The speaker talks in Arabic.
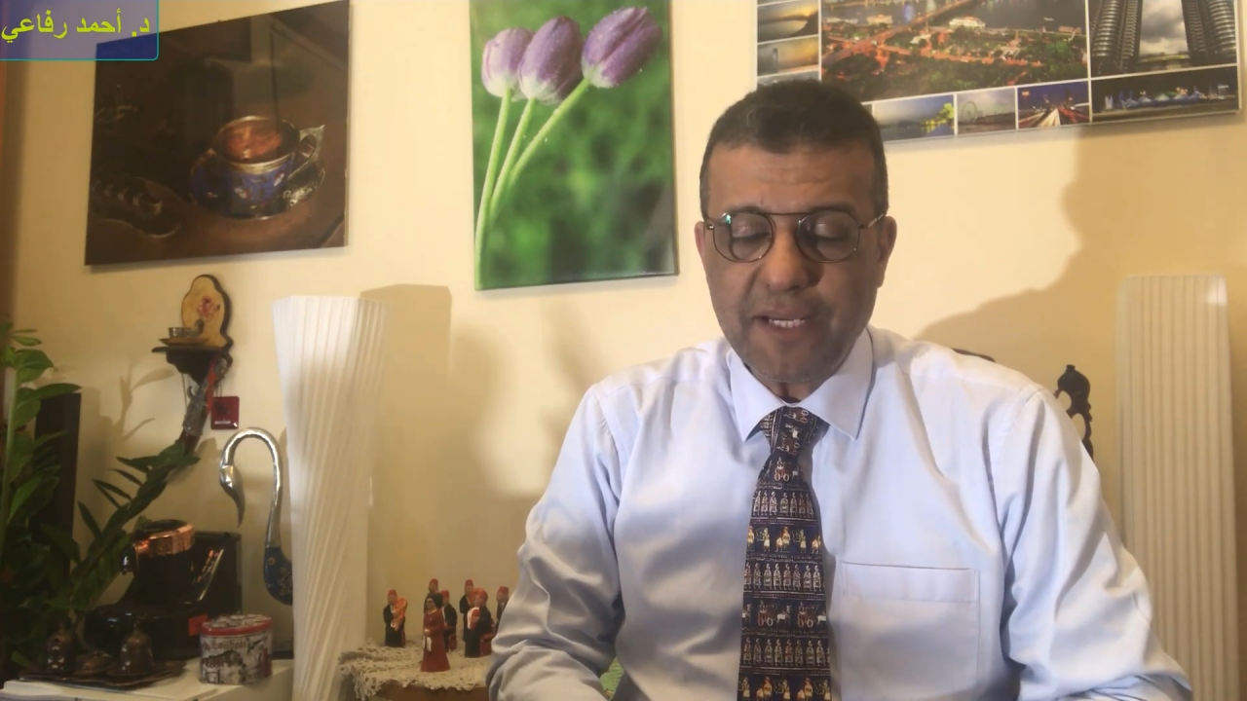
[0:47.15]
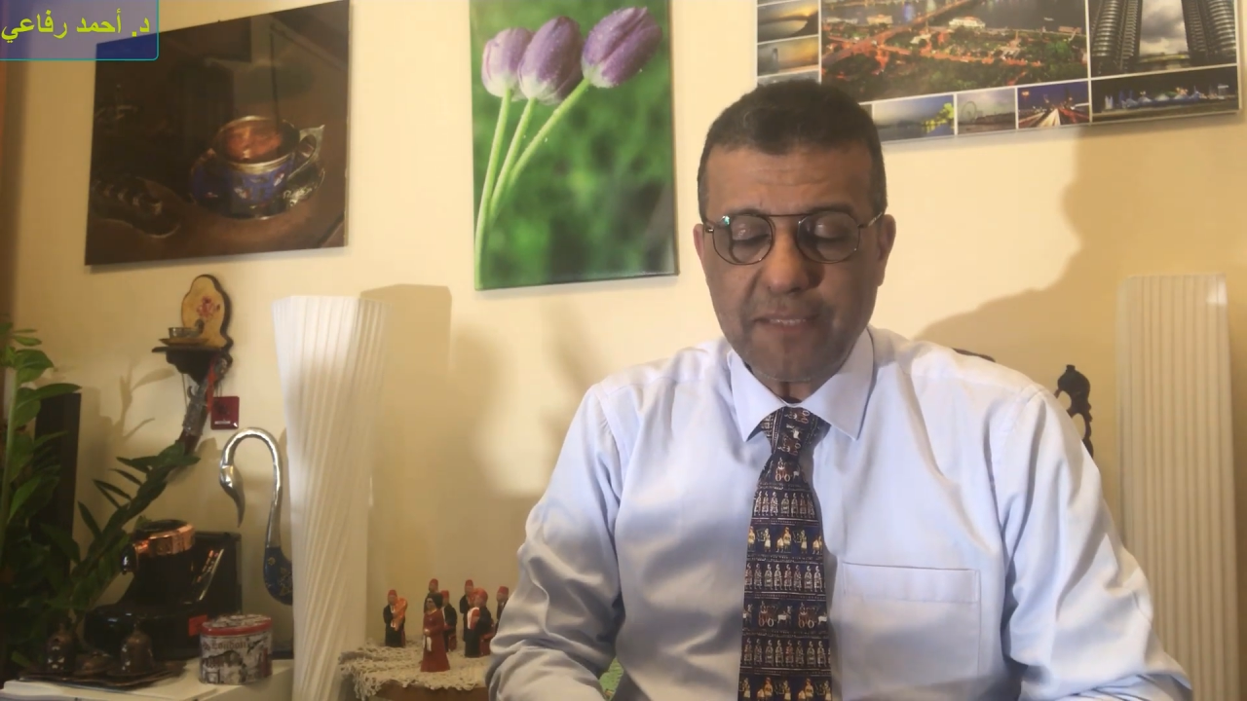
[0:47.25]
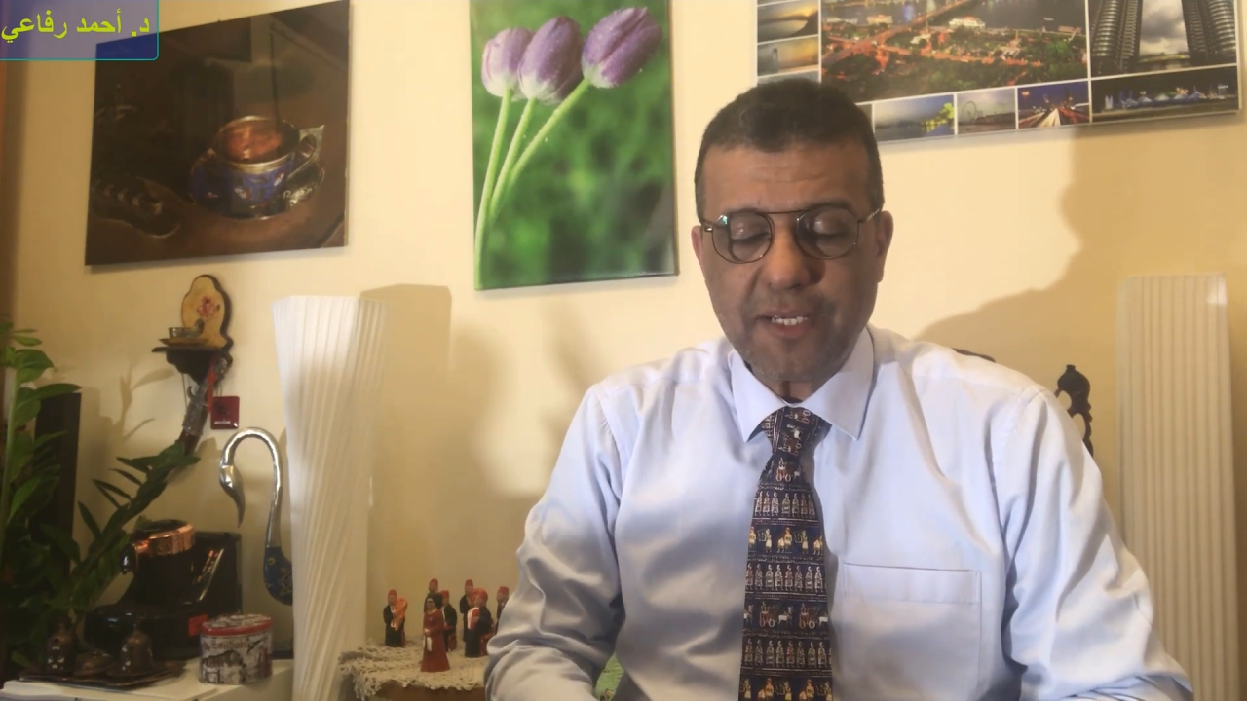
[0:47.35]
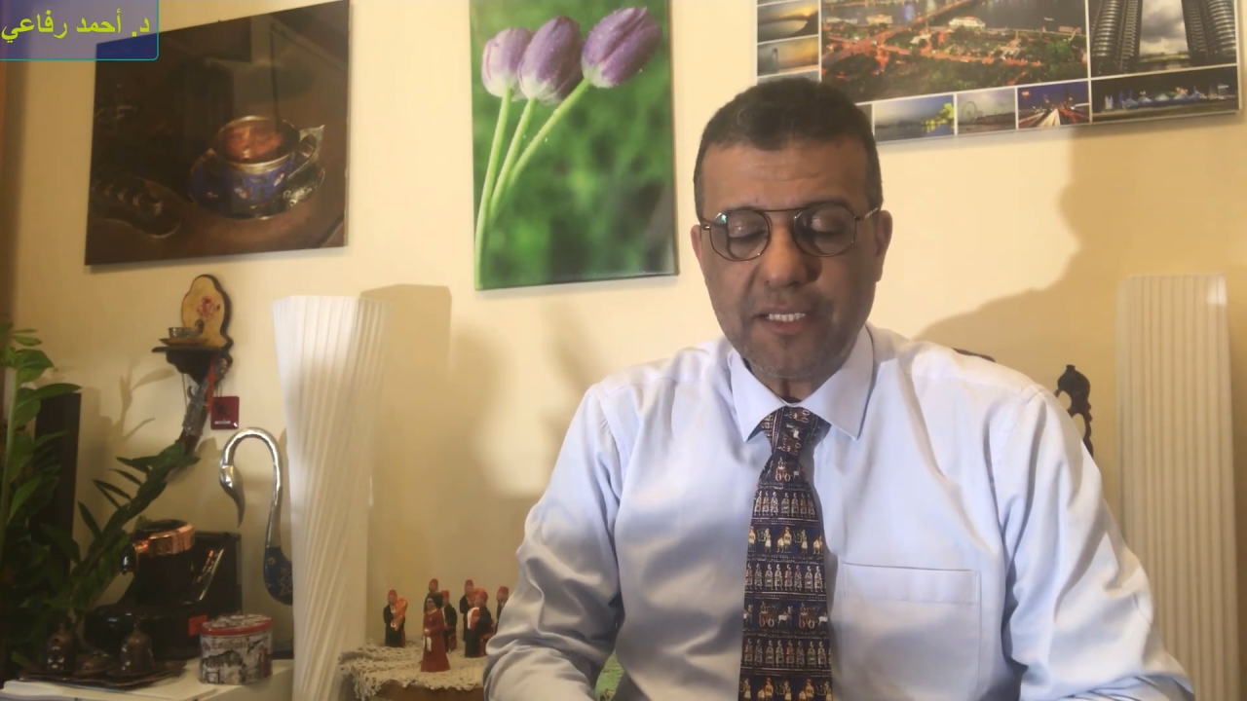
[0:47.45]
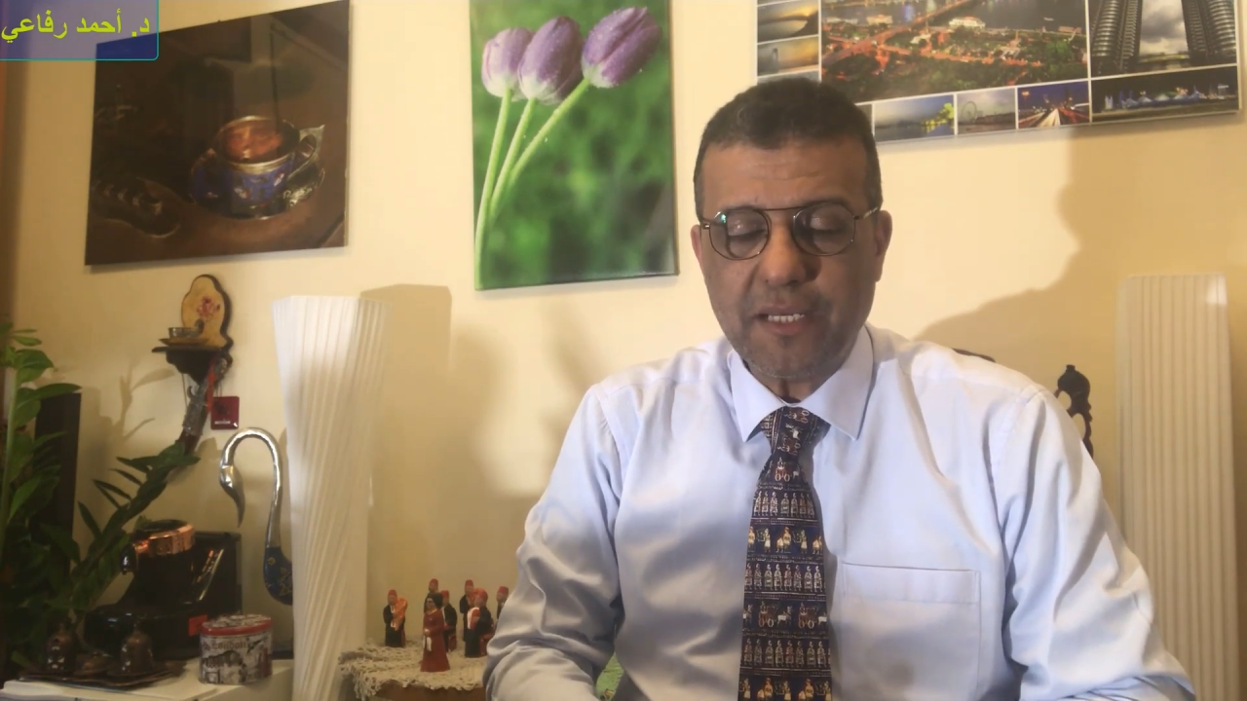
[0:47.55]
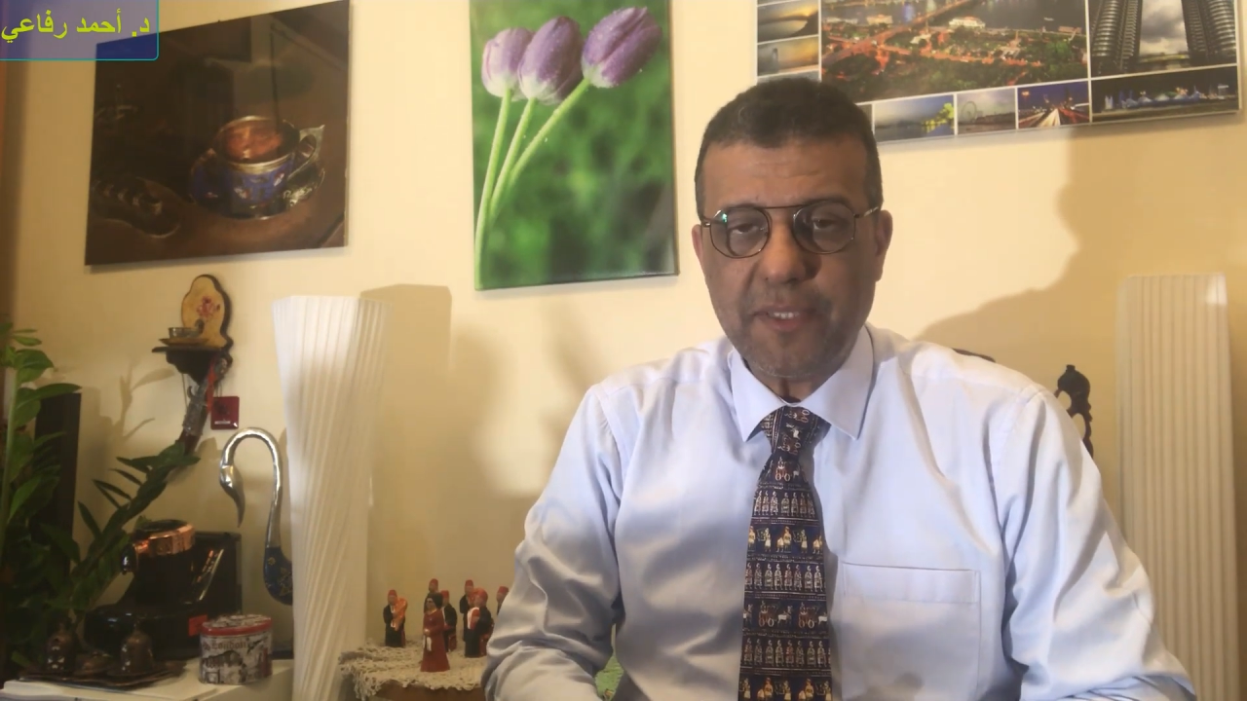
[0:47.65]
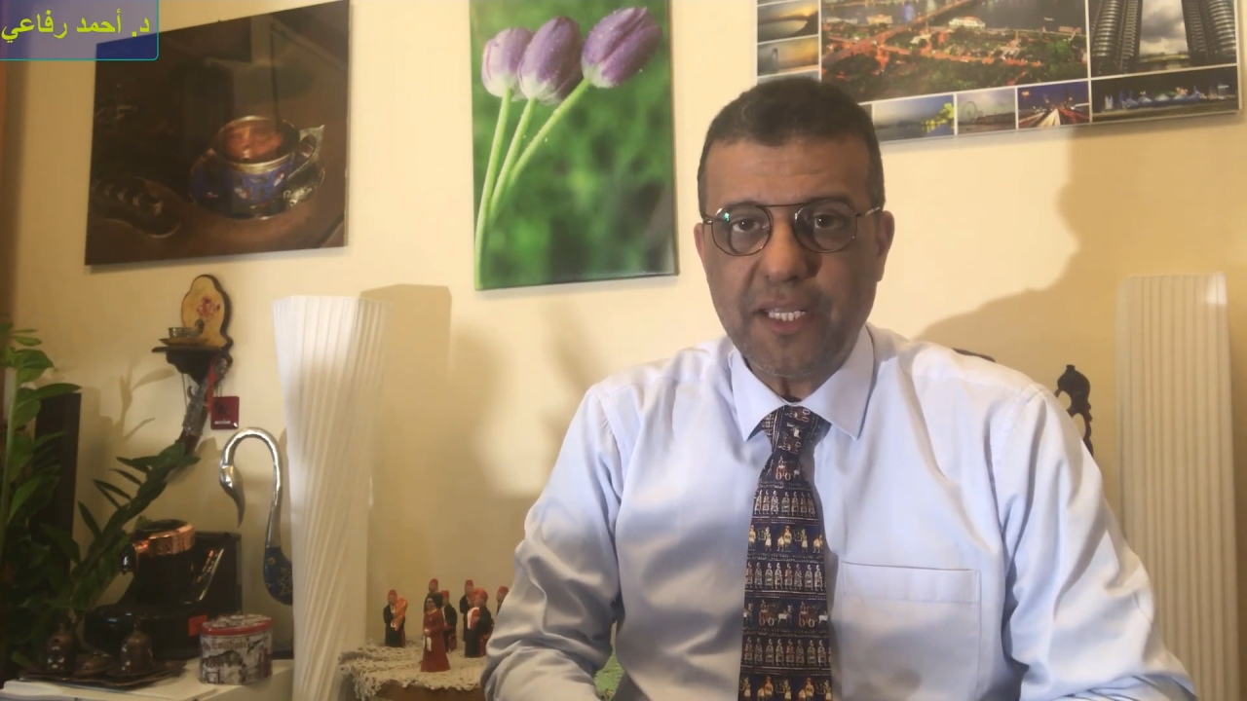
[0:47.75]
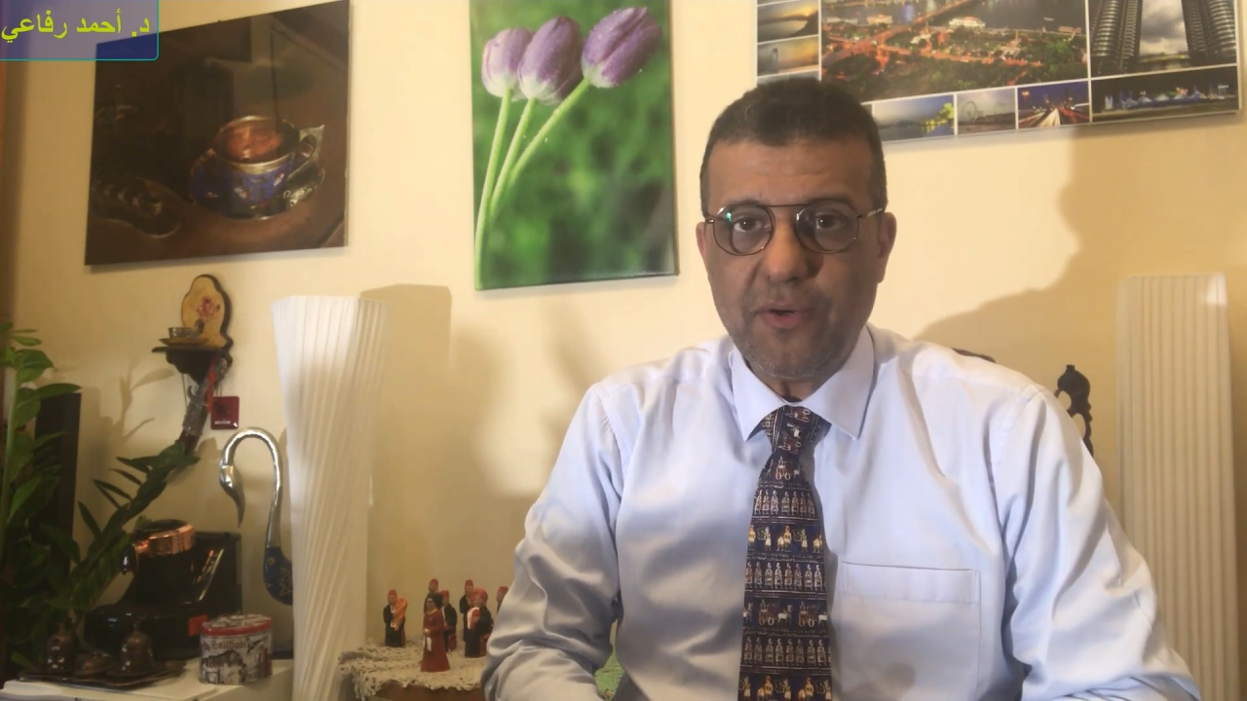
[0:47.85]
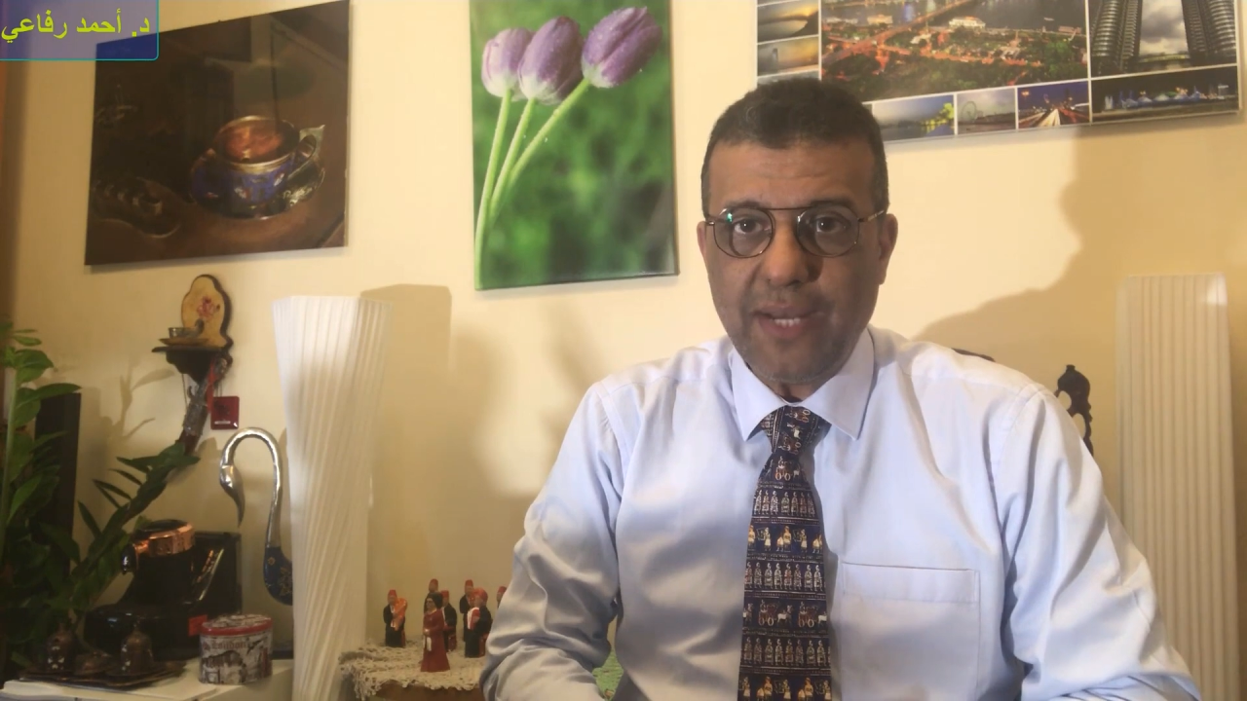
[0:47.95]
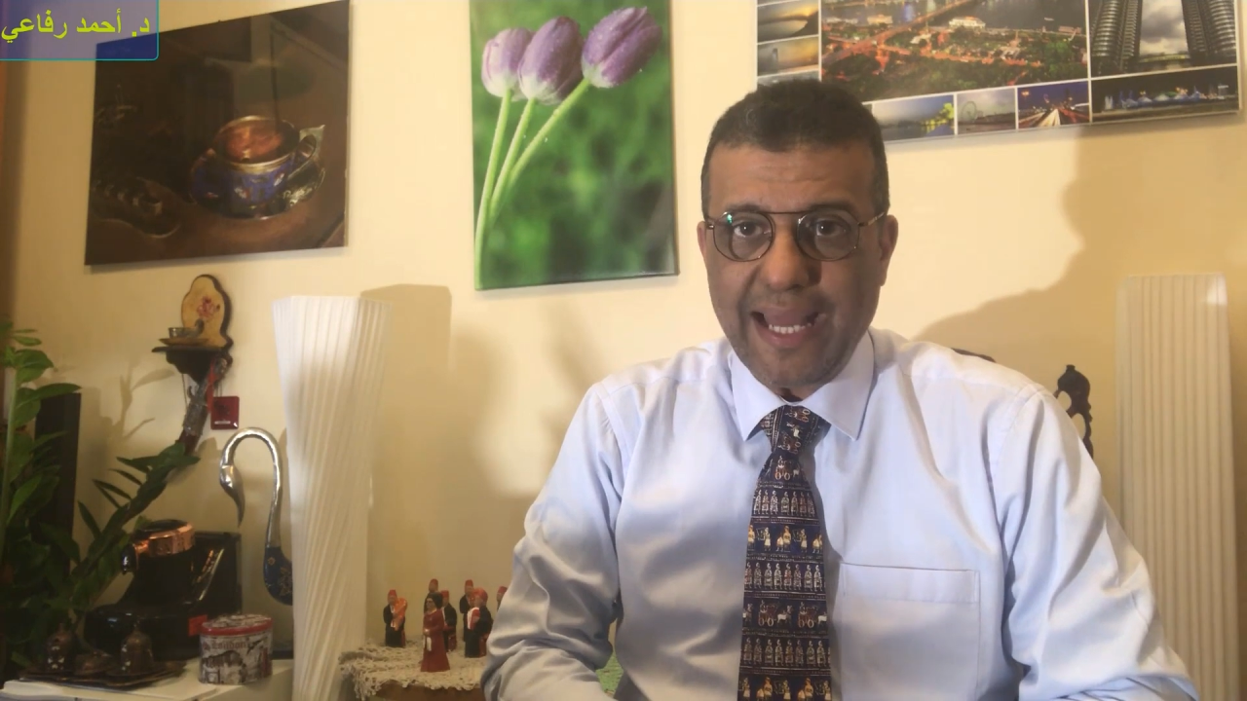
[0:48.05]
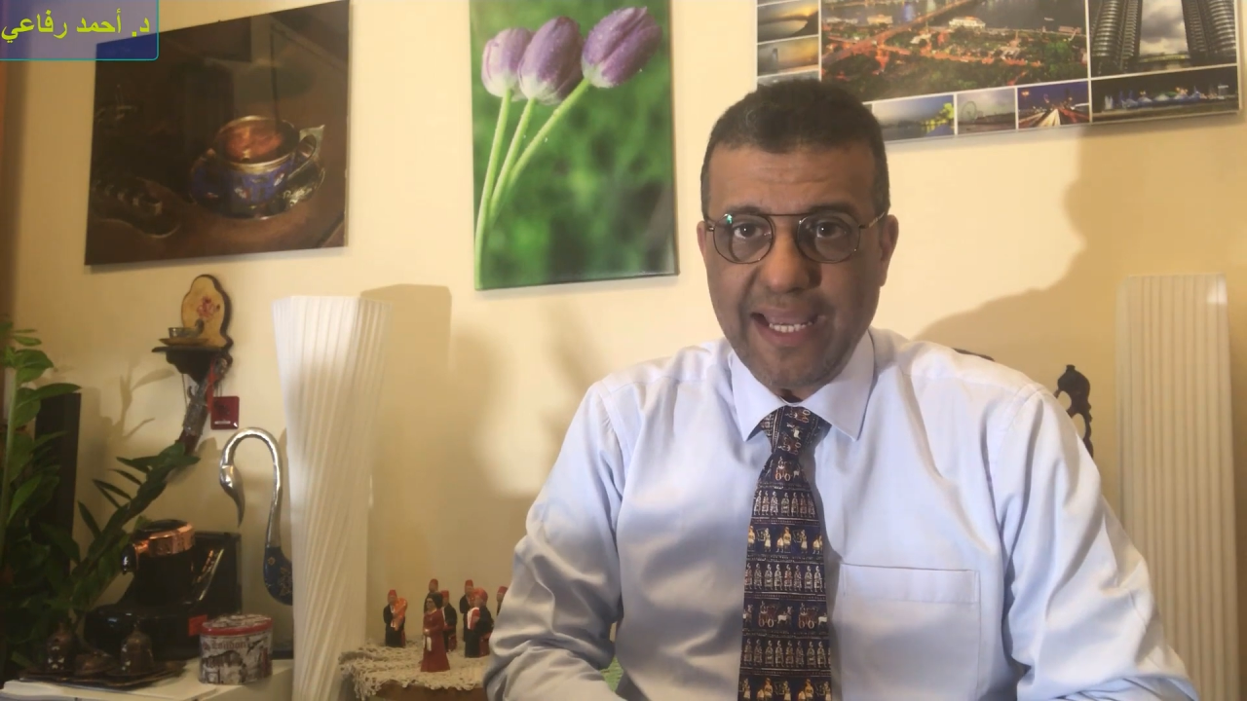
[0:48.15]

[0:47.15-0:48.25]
بعد ما كان رمضان هو اللي